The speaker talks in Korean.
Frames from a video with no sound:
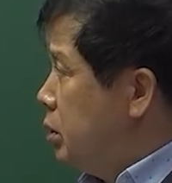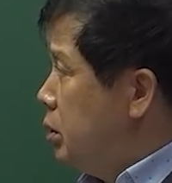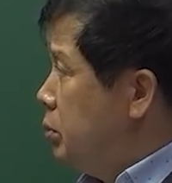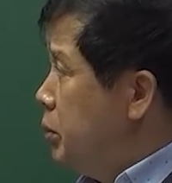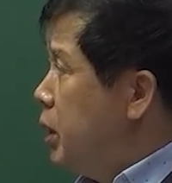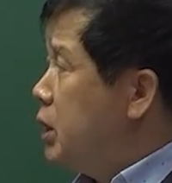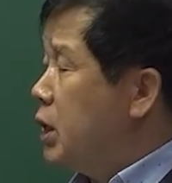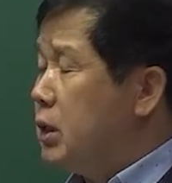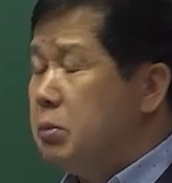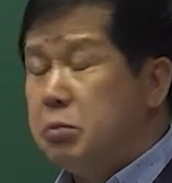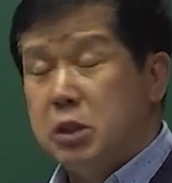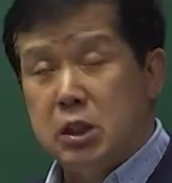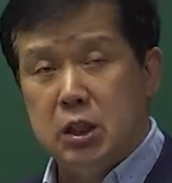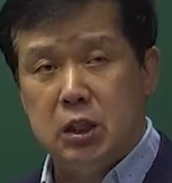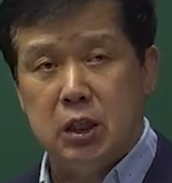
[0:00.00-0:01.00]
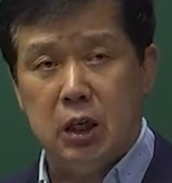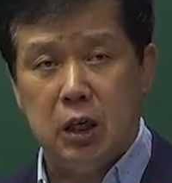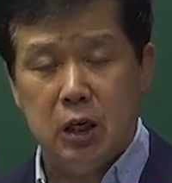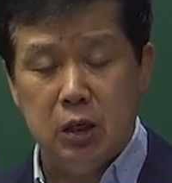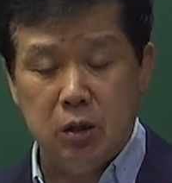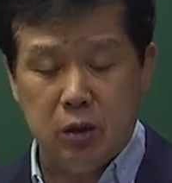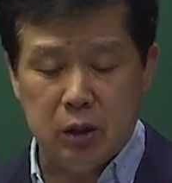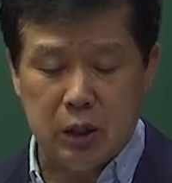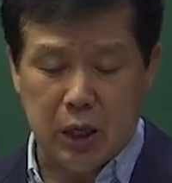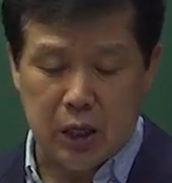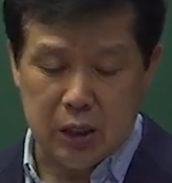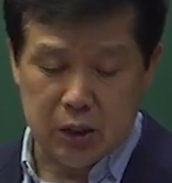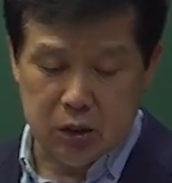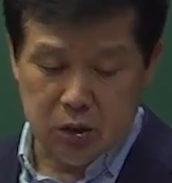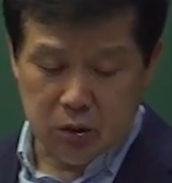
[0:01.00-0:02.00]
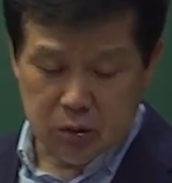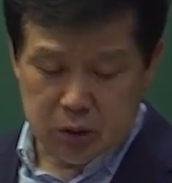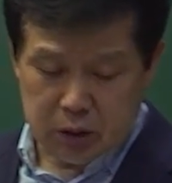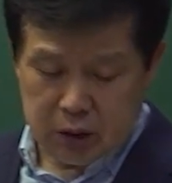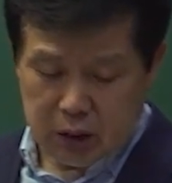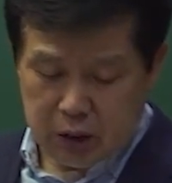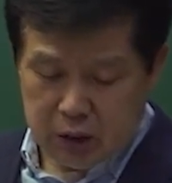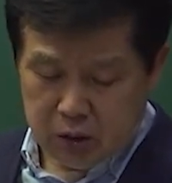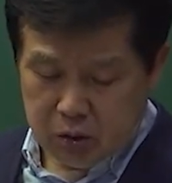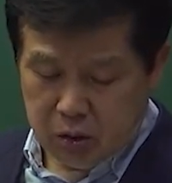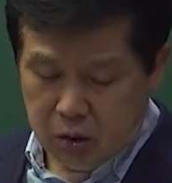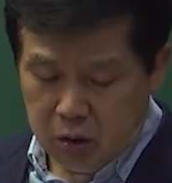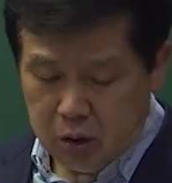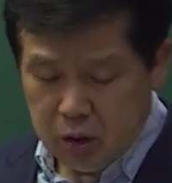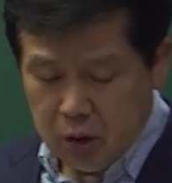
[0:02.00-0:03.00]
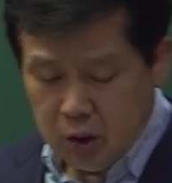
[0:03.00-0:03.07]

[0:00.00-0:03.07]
메다 삼승이다 이렇게 나와 있죠. 자, 그래서